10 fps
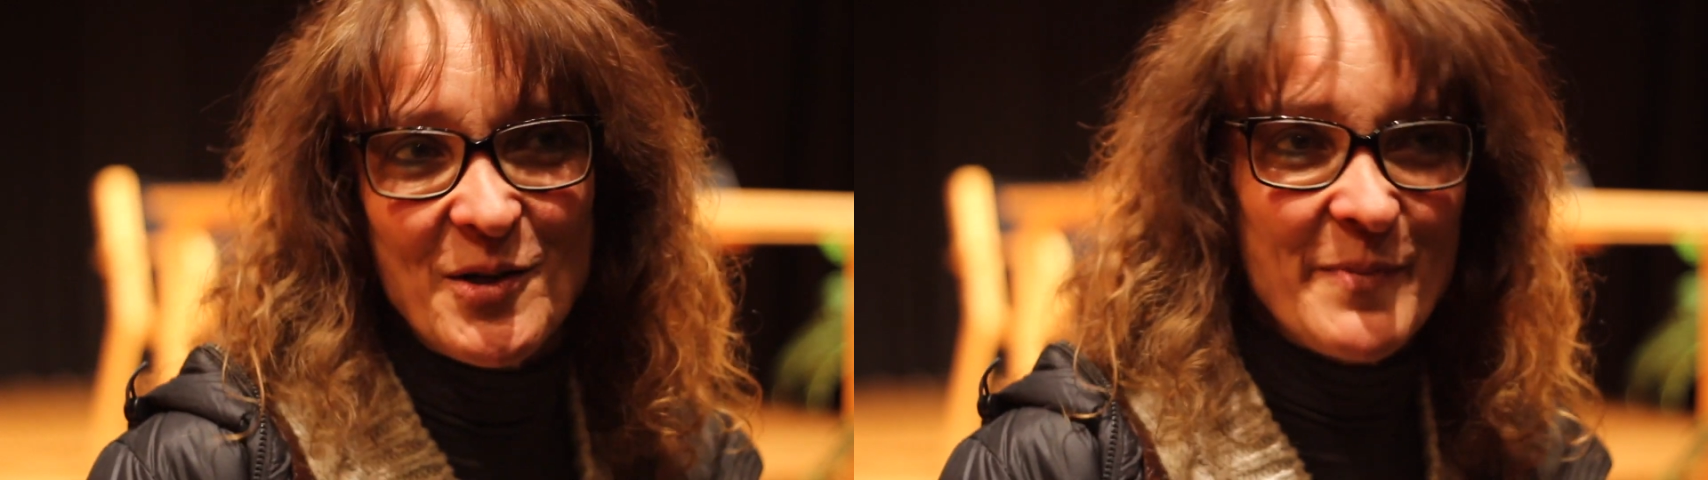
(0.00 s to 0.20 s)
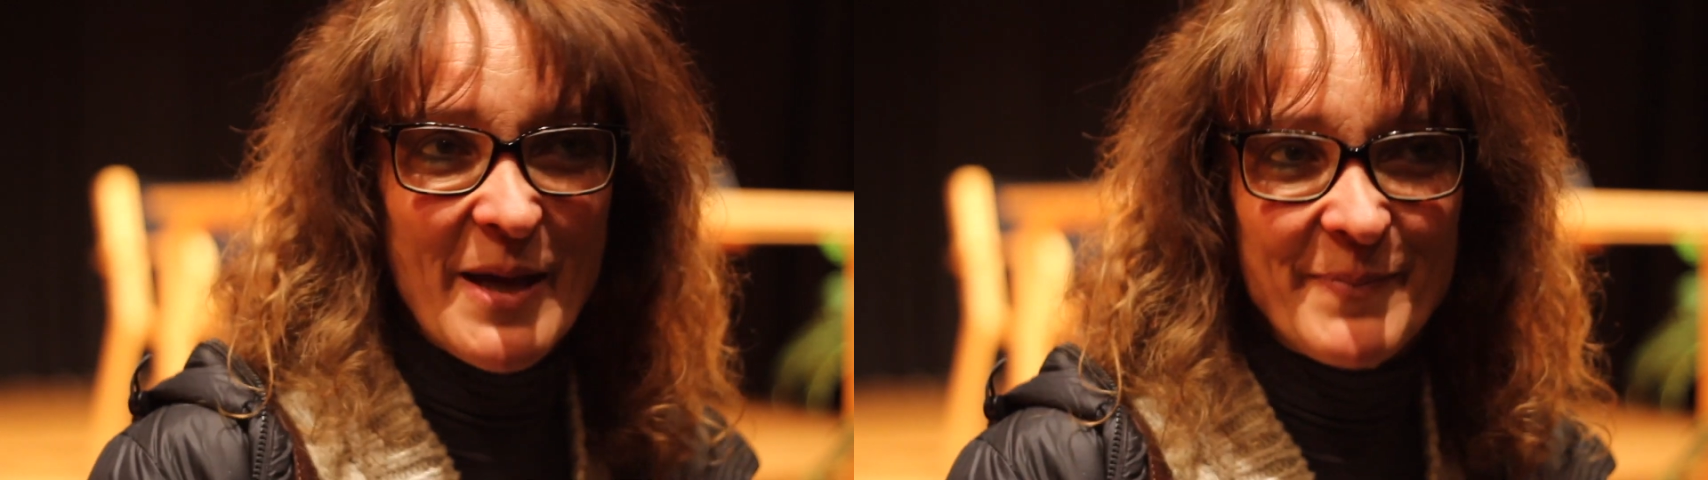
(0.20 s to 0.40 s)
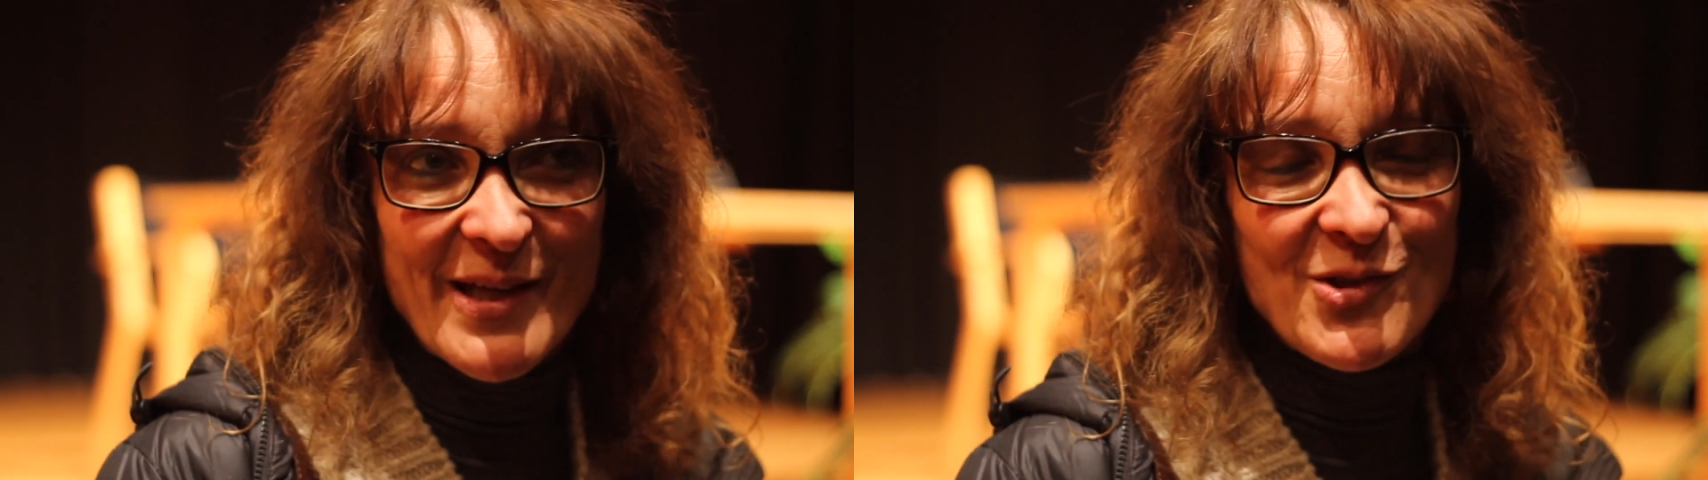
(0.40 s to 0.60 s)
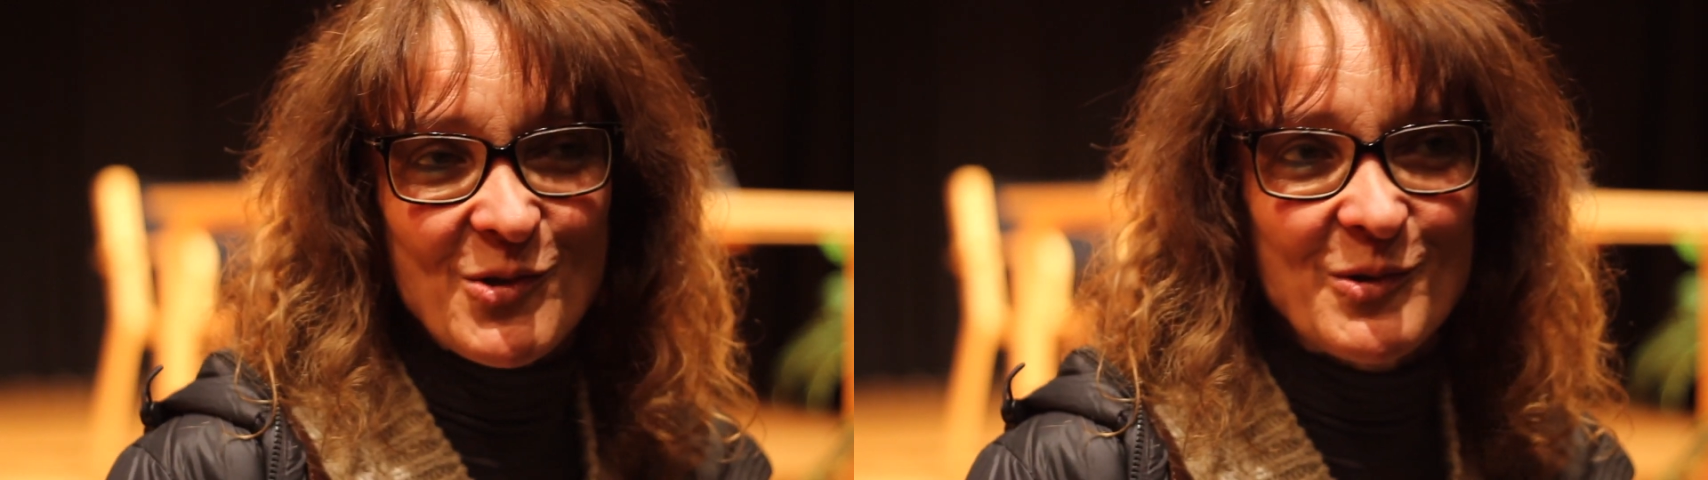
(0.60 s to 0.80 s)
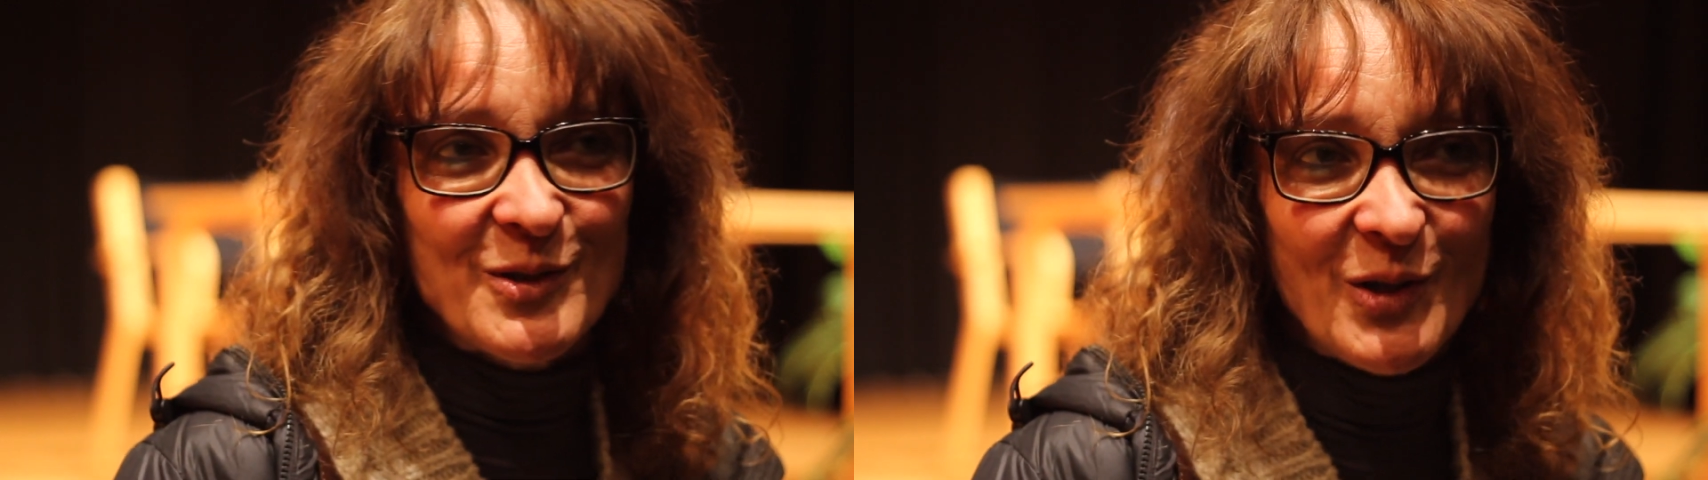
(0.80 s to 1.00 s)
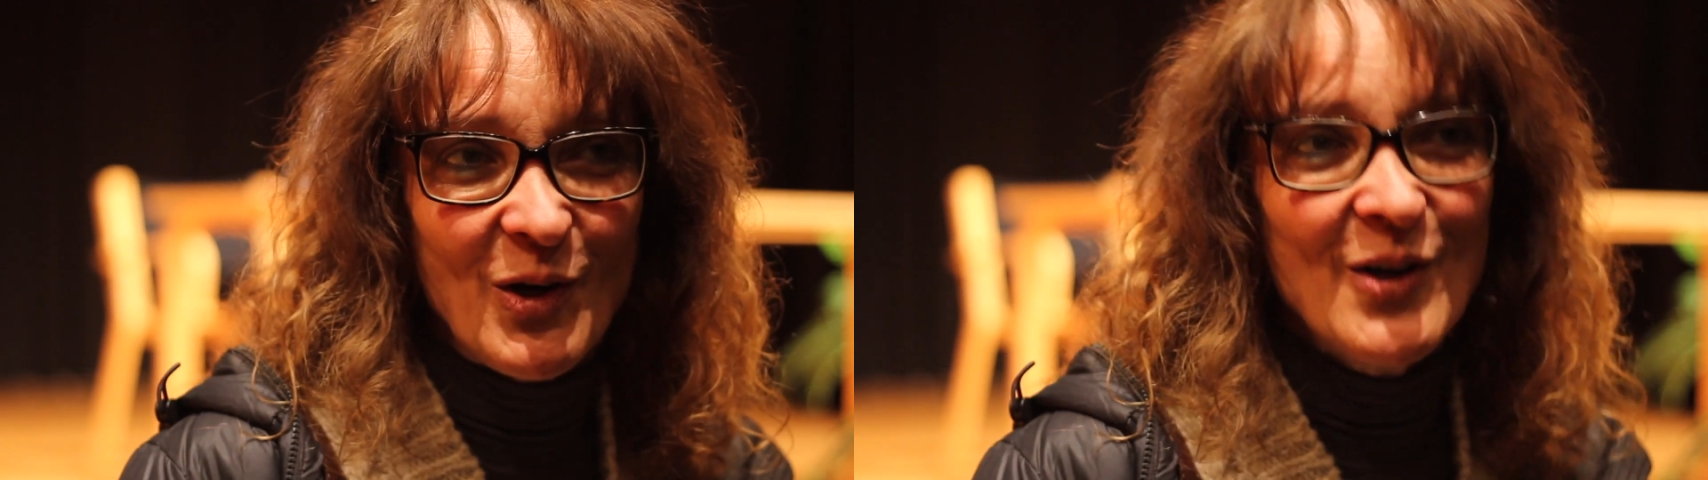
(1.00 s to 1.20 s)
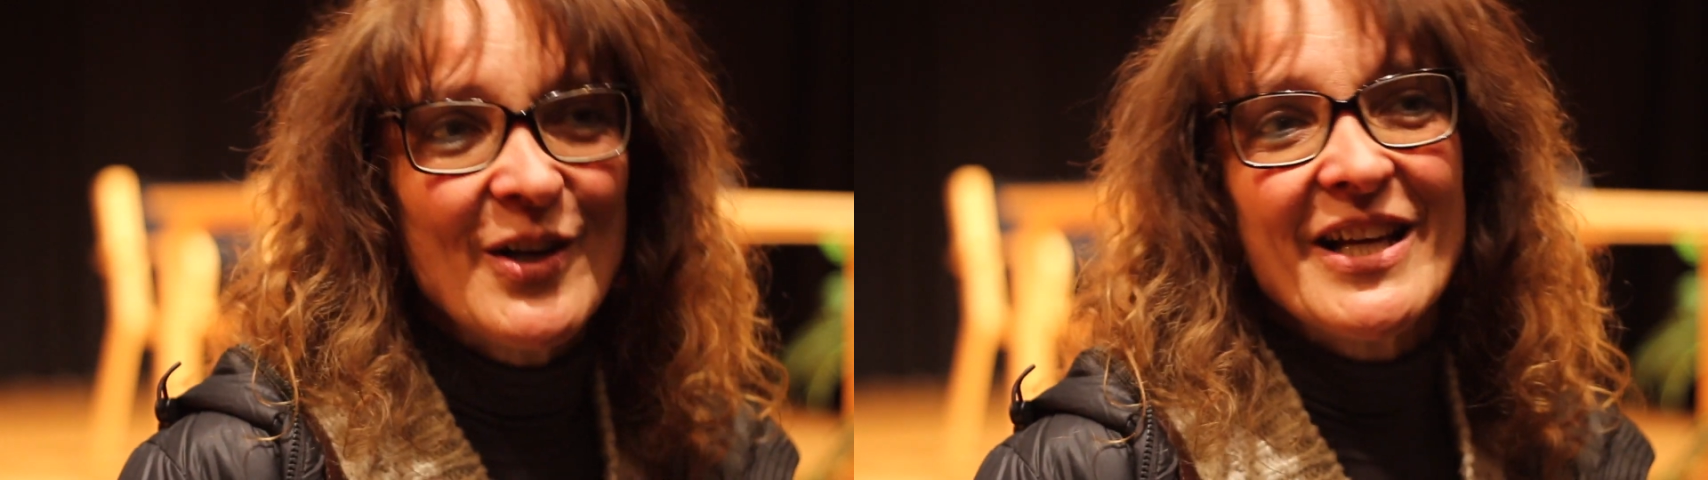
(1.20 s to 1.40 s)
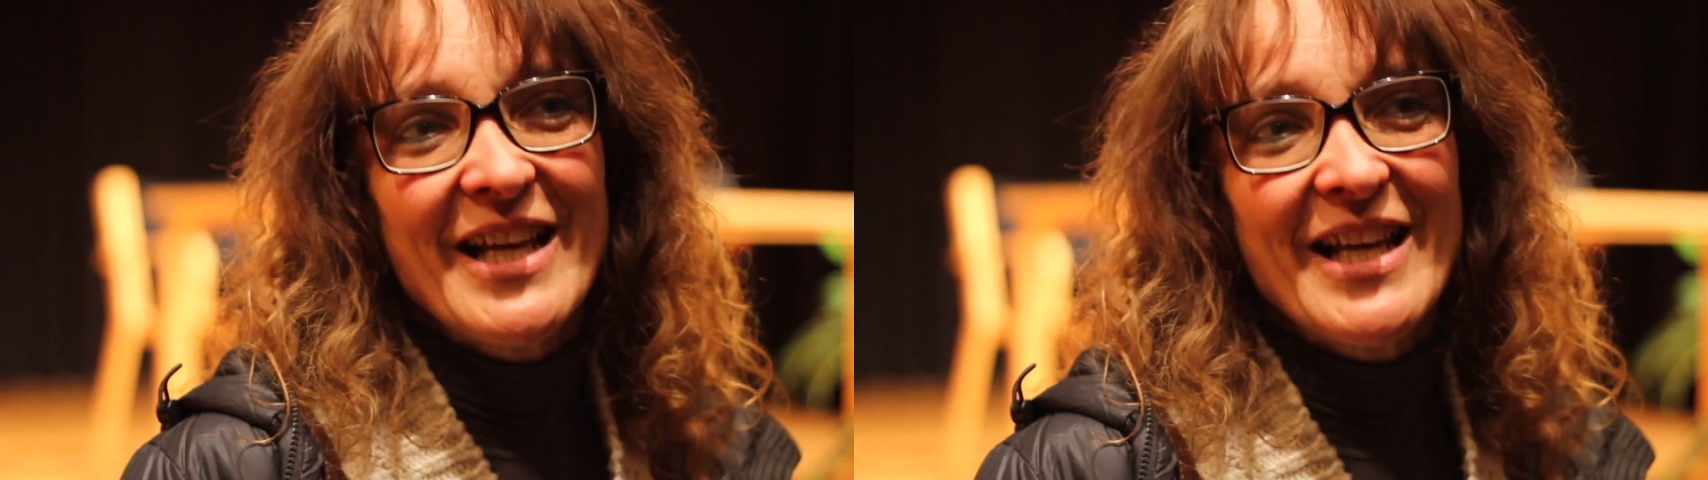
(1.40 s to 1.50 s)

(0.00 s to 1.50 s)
Ecco, mi è piaciuto